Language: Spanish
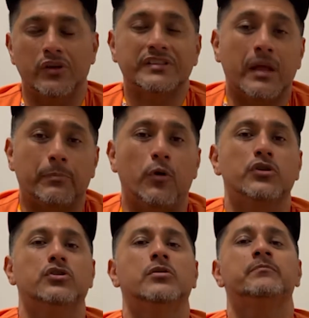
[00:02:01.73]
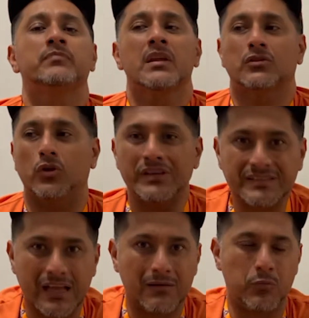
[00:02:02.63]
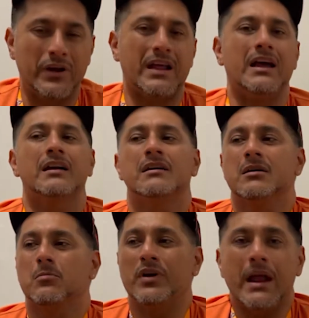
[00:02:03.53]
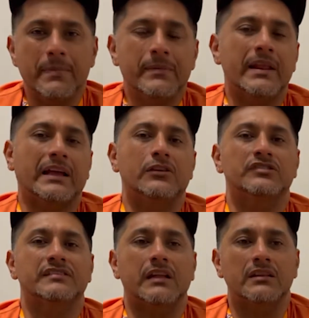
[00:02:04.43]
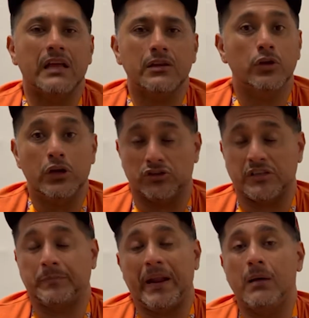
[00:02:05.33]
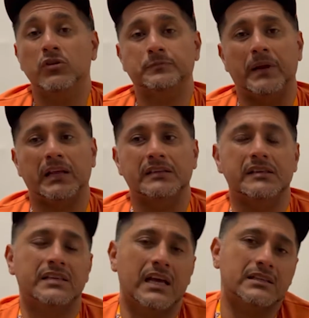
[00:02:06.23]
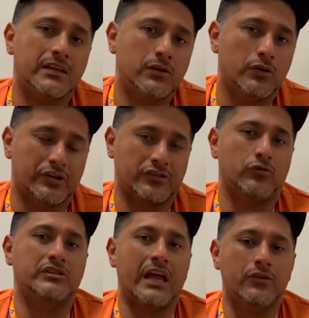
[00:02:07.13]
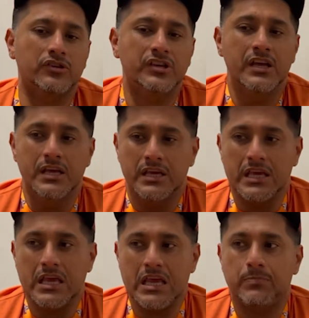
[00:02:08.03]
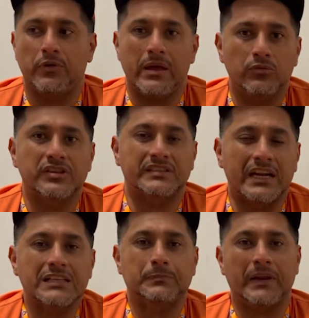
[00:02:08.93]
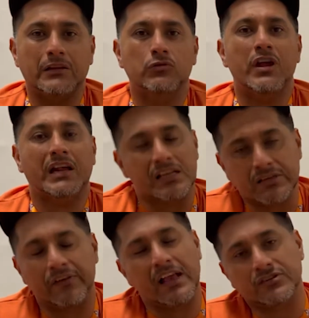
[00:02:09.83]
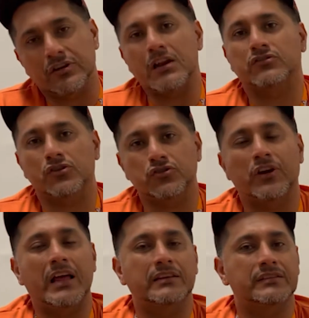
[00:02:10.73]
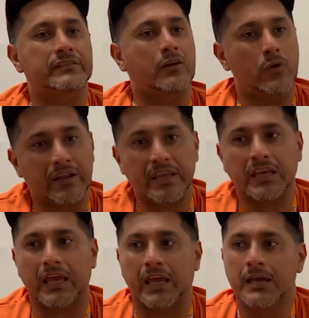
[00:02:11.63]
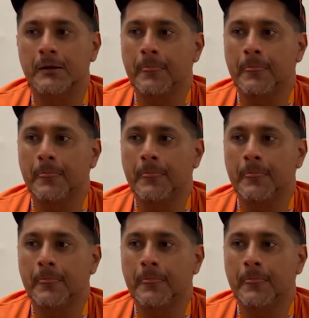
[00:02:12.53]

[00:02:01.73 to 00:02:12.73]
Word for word: todo este apoyo, toda esta buena, buena vibra que nos están dando y los esperamos para que se sigan dando los resultados y, podamos estar aspirando a una clasificación a los ocho grandes. Recuerden que,